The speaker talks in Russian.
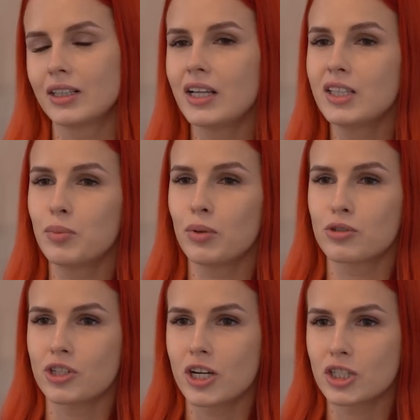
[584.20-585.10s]
когда ты
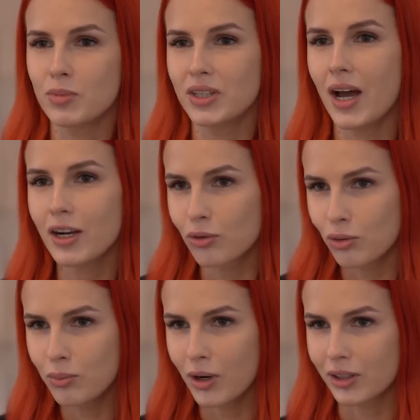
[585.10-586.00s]
получаешь медаль,
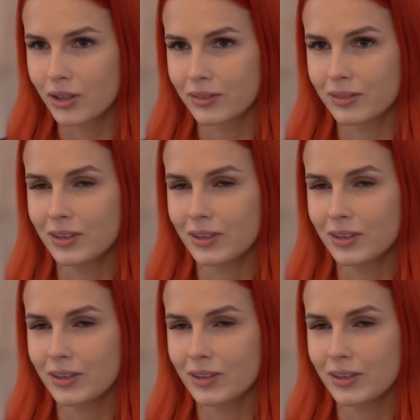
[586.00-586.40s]
кубок,